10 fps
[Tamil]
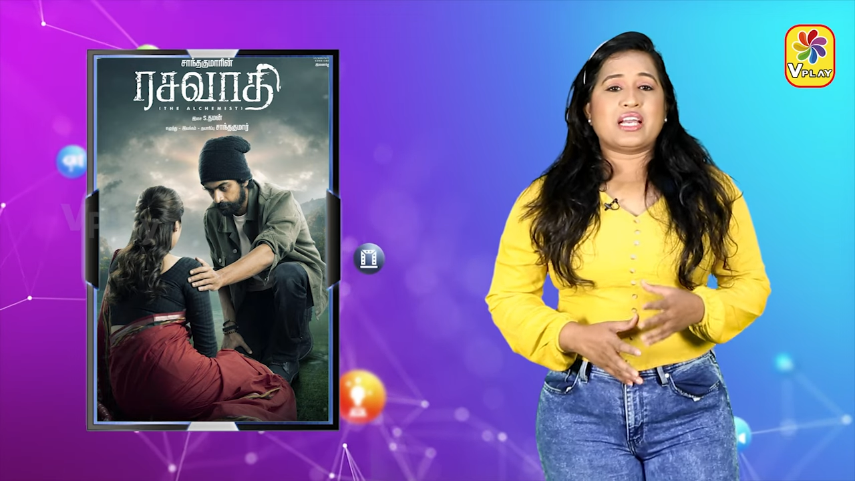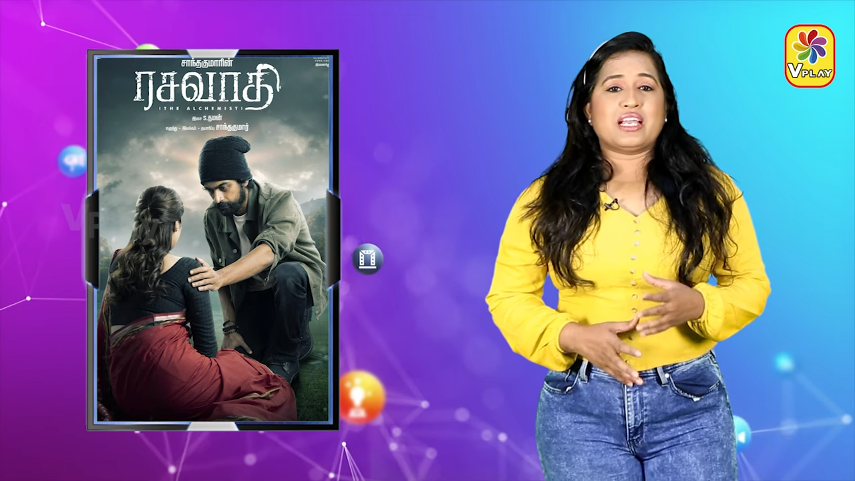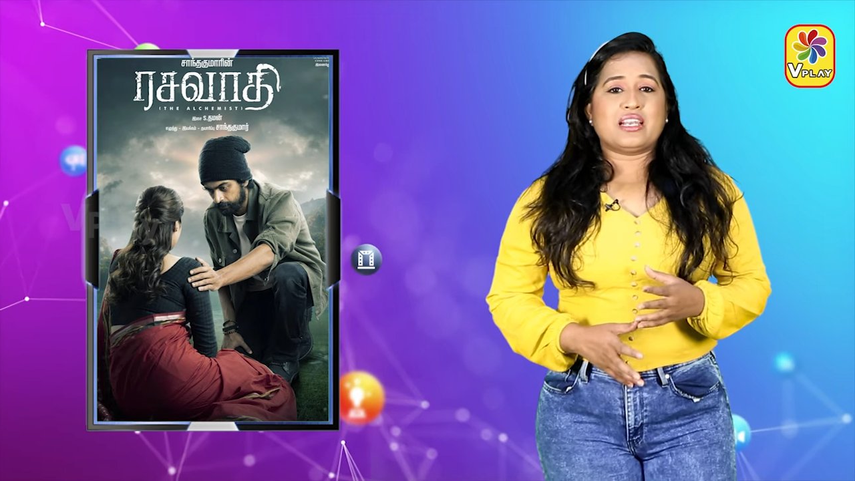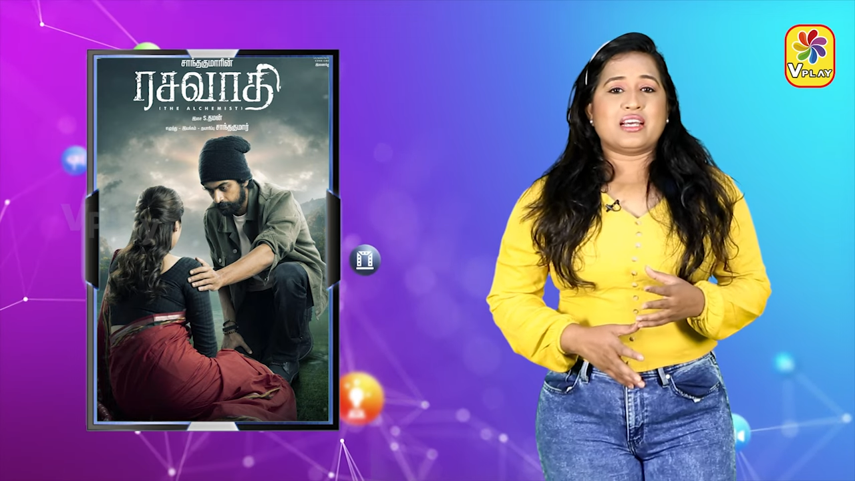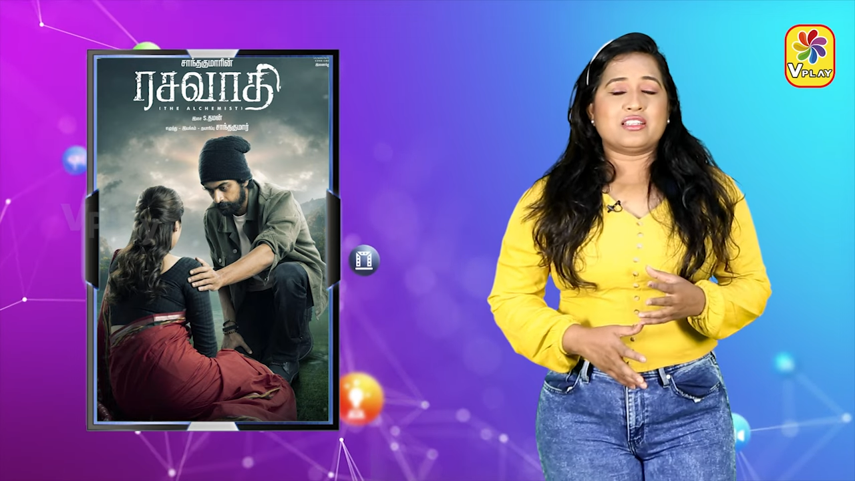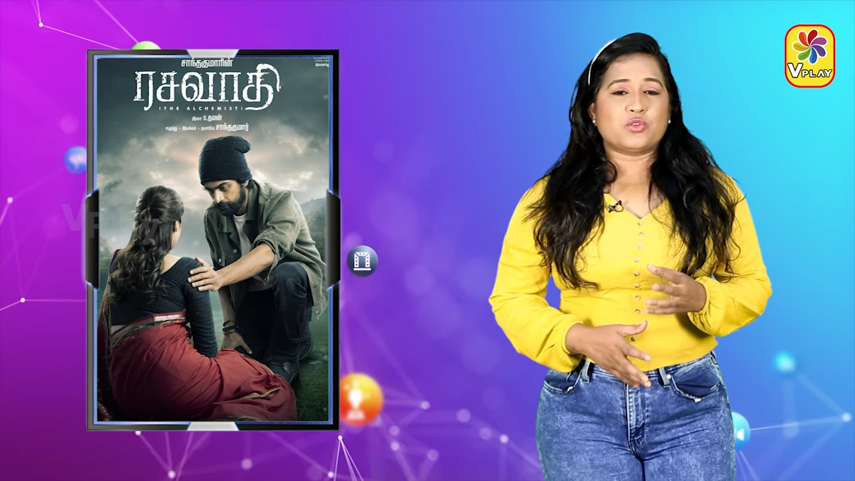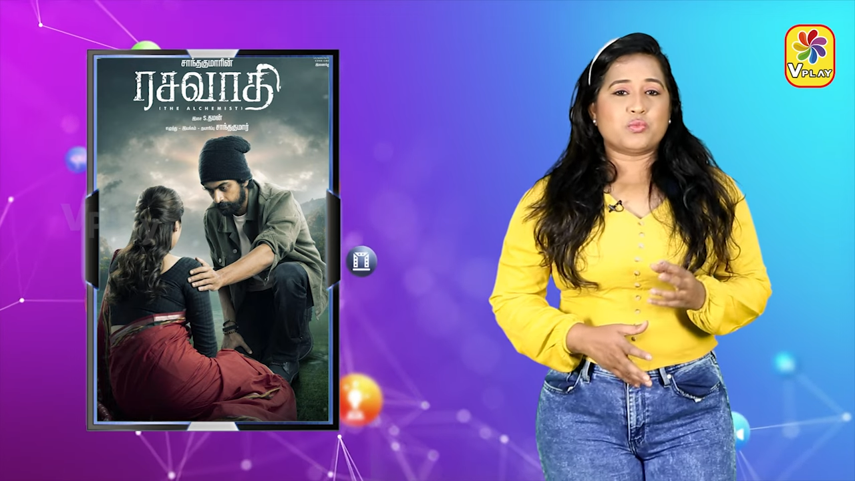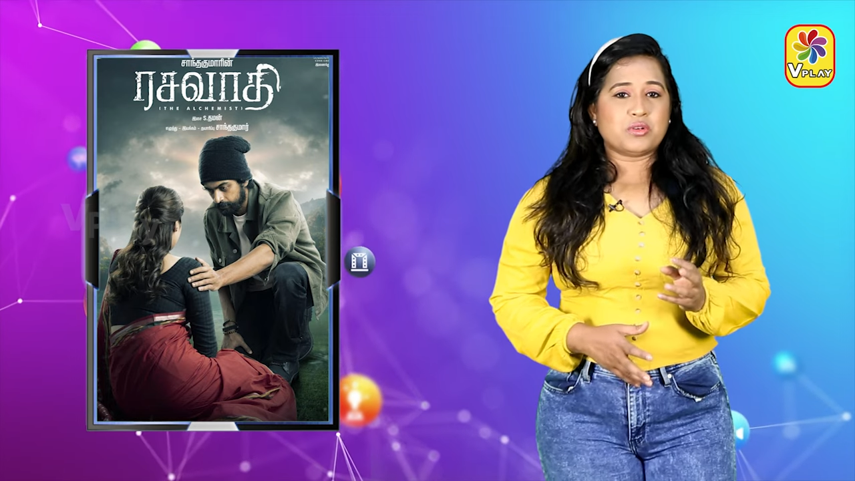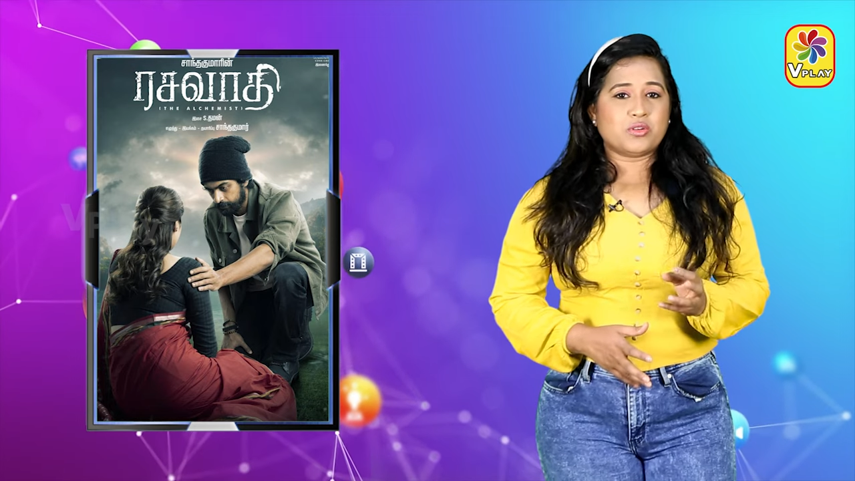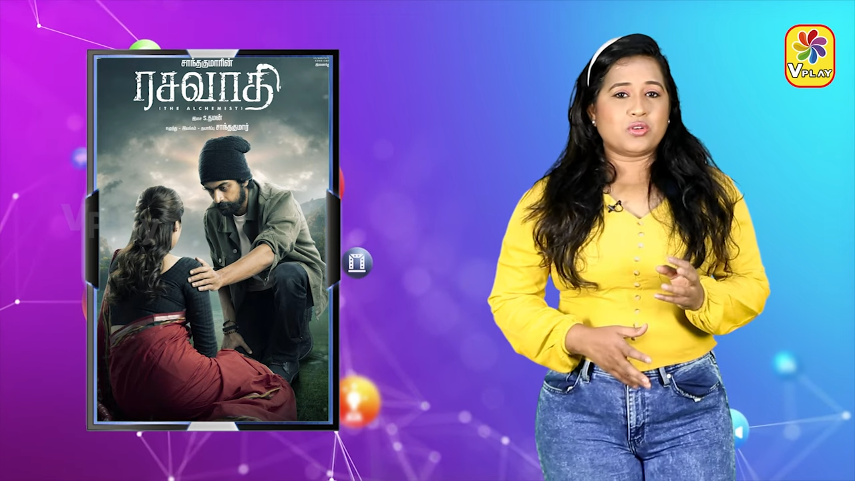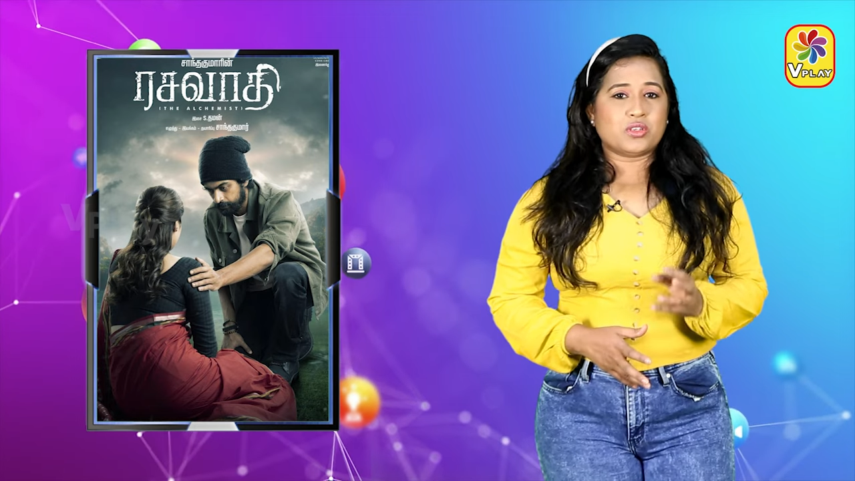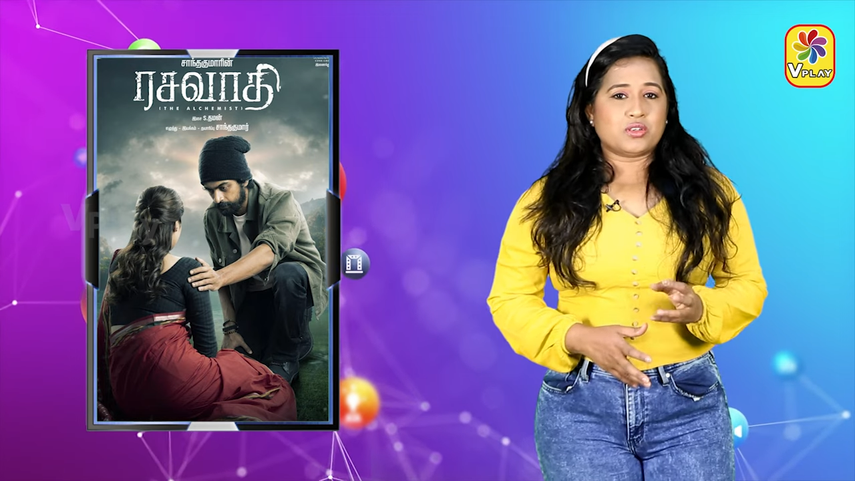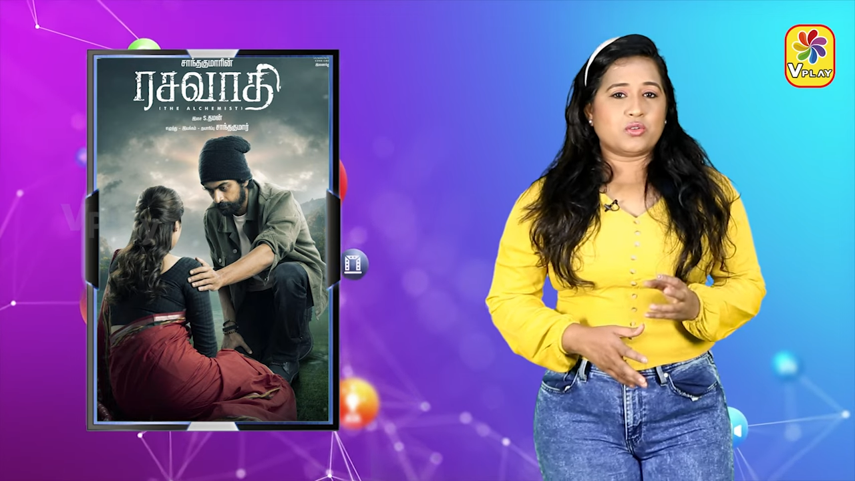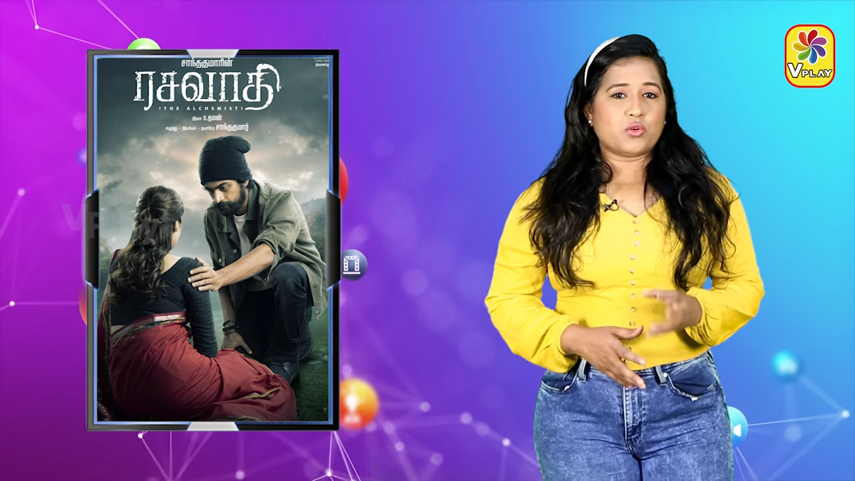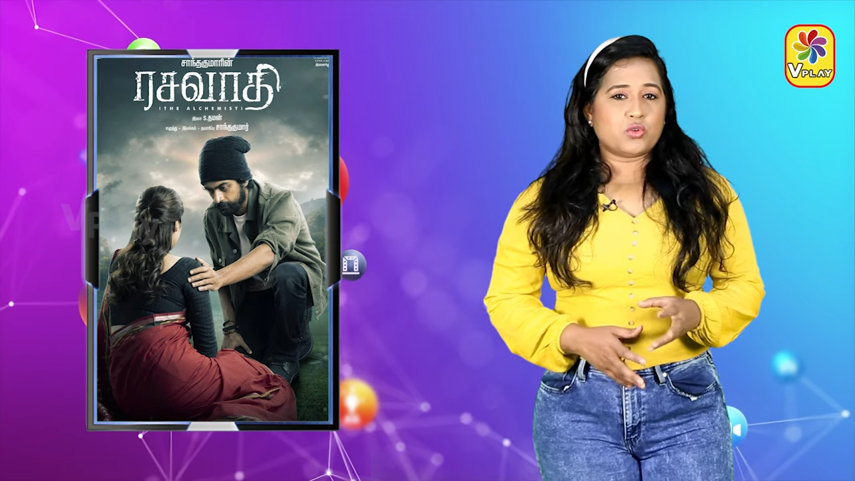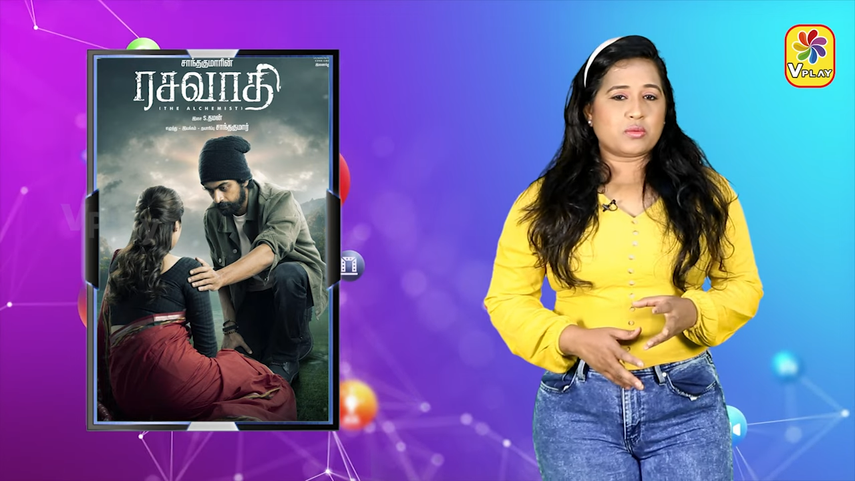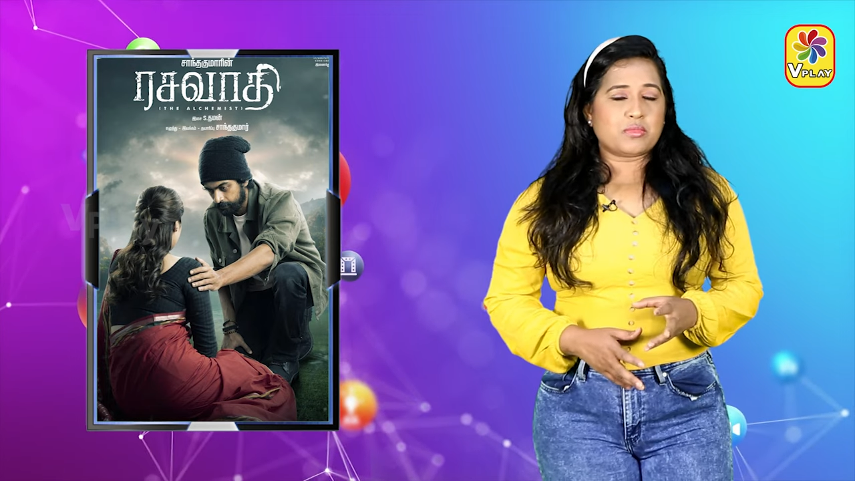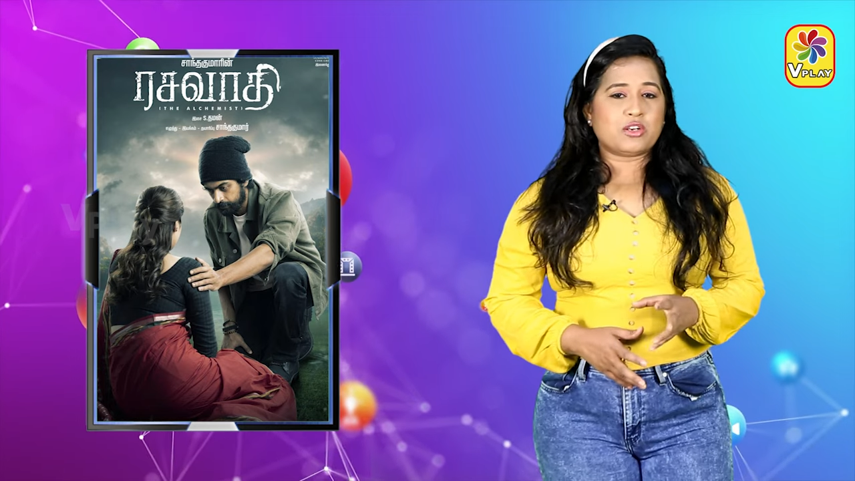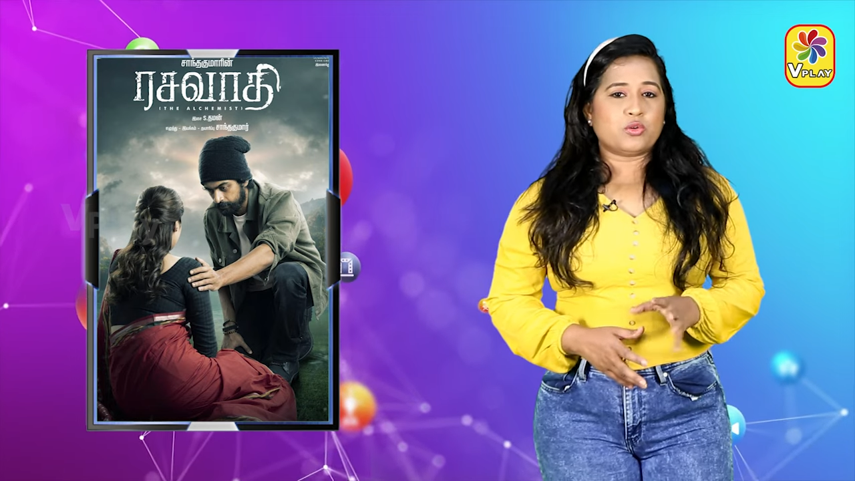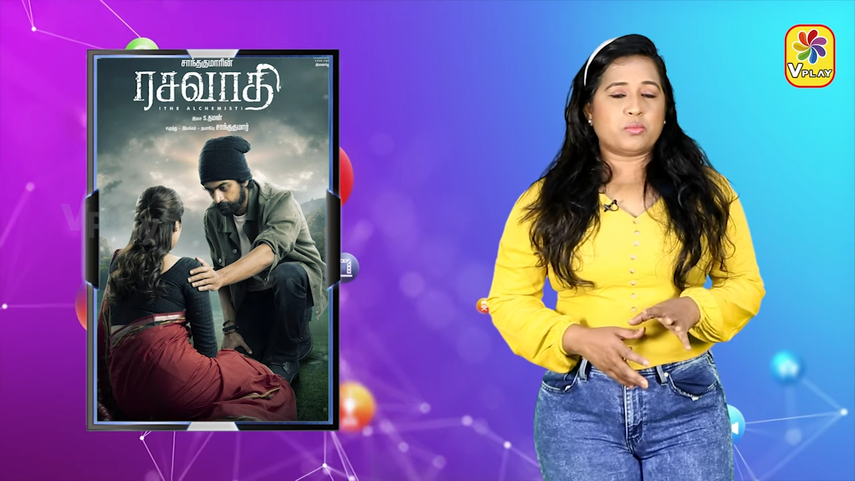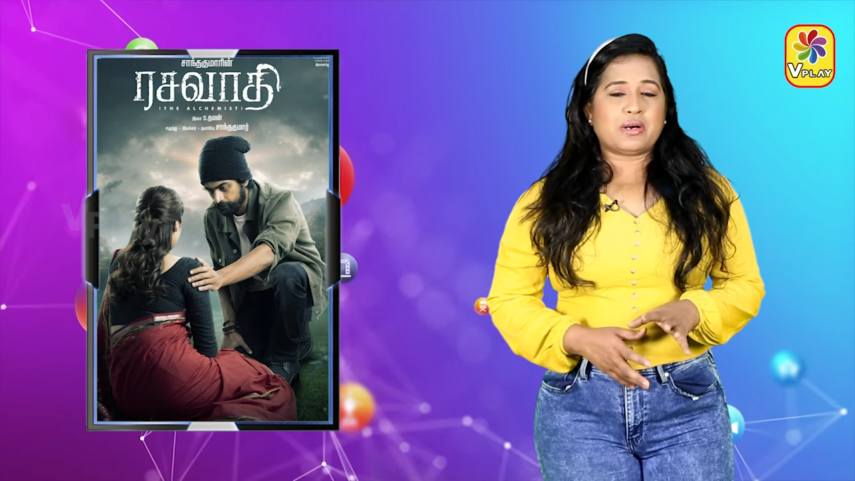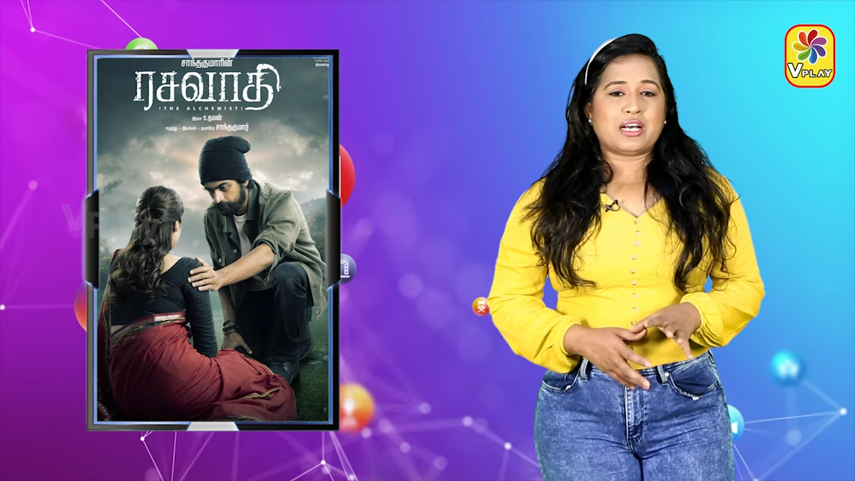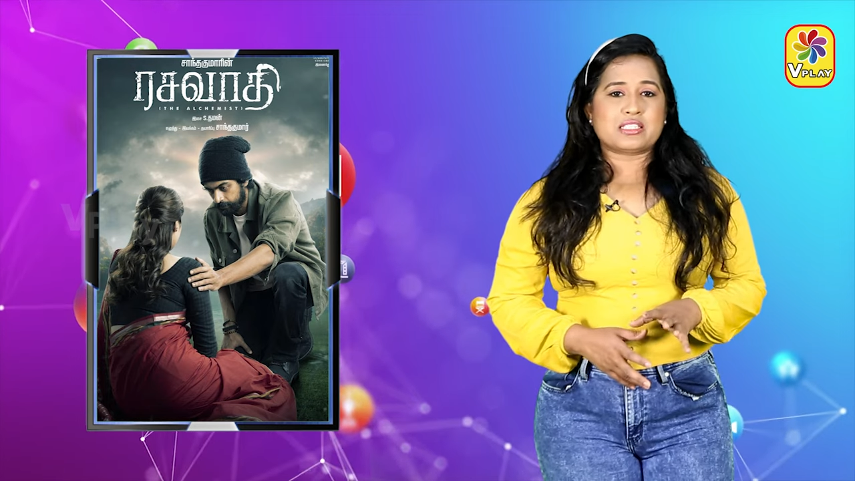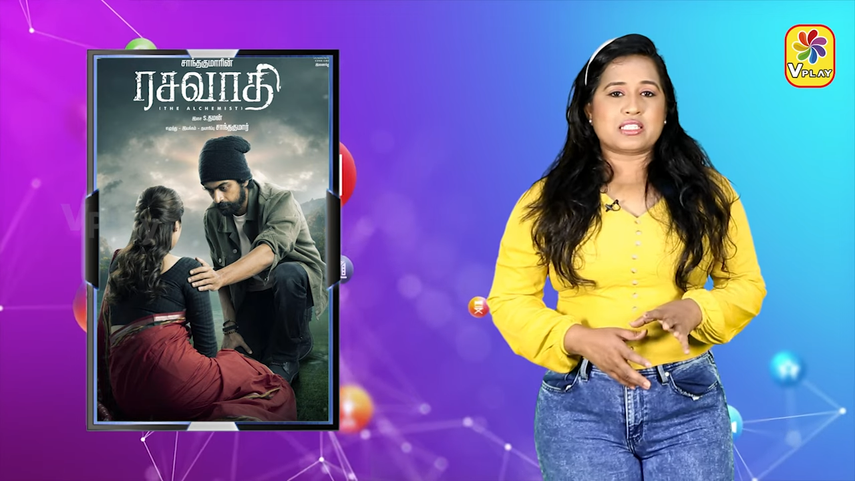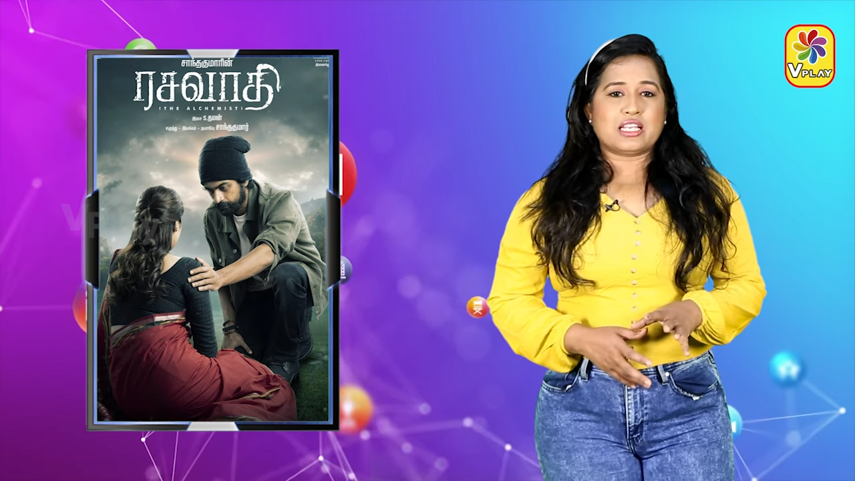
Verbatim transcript: அண்ட் அது ரொம்ப ஒரு கொடூரமான ஒரு பாஸ்ட்